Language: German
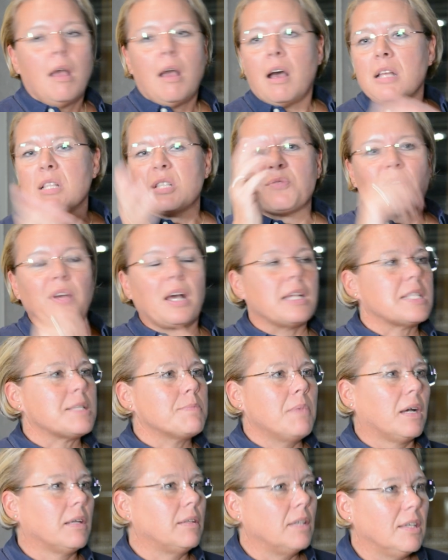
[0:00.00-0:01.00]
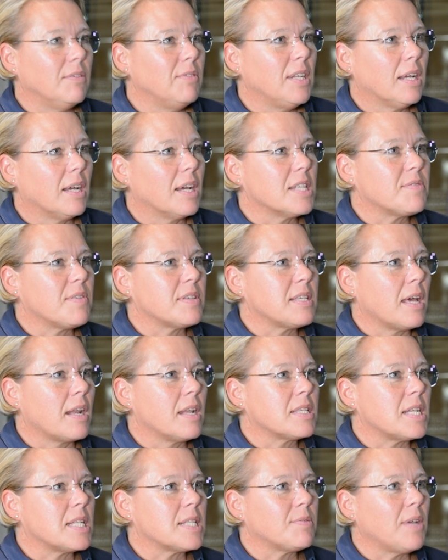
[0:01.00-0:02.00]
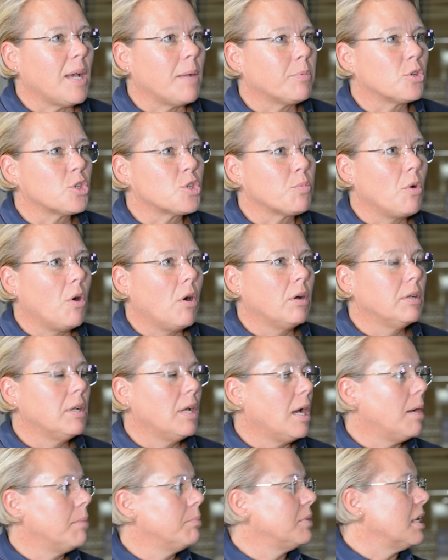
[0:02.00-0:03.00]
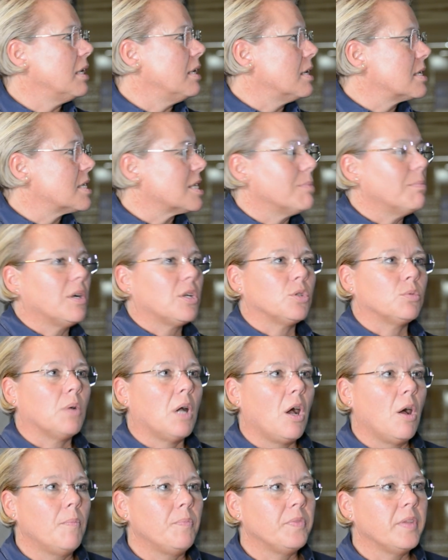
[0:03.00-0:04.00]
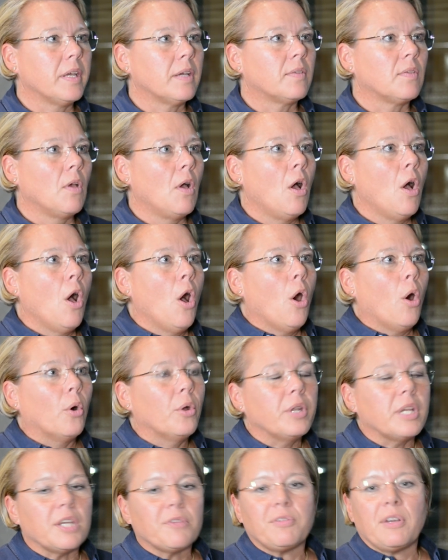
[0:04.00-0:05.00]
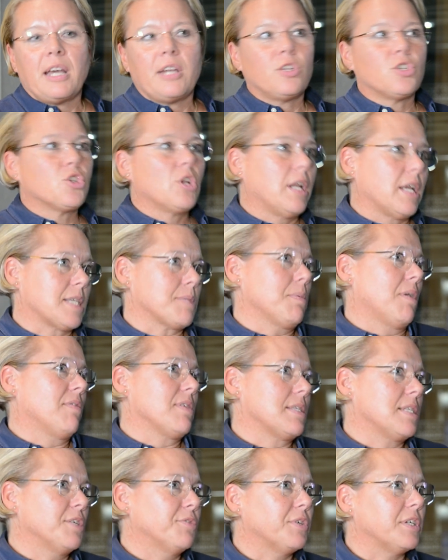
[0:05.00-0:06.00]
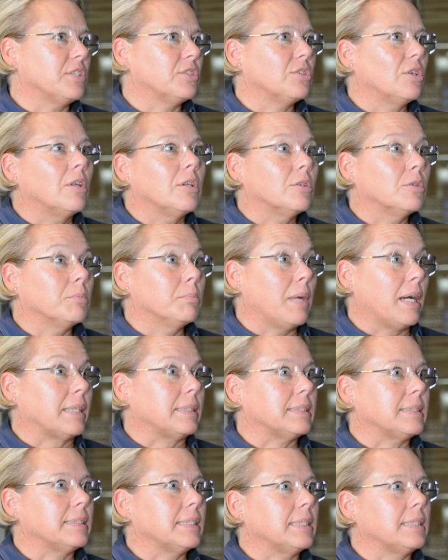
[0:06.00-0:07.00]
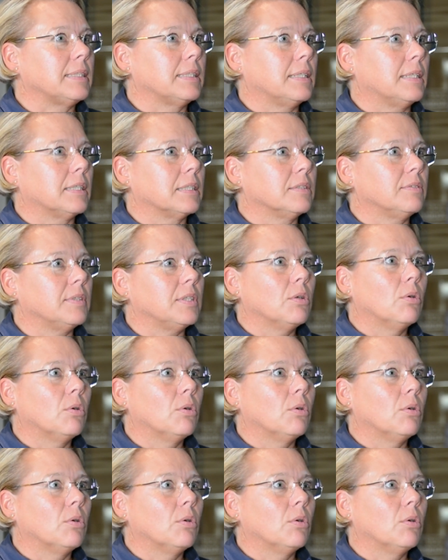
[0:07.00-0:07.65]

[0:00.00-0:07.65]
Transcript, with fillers: Hans Franz macht eh wieder ganz was anderes, als wir abgesprochen haben. Der nächste macht überhaupt nichts. Und Eva hätte schon längst mal was liefern sollen und macht es nicht irgendwie.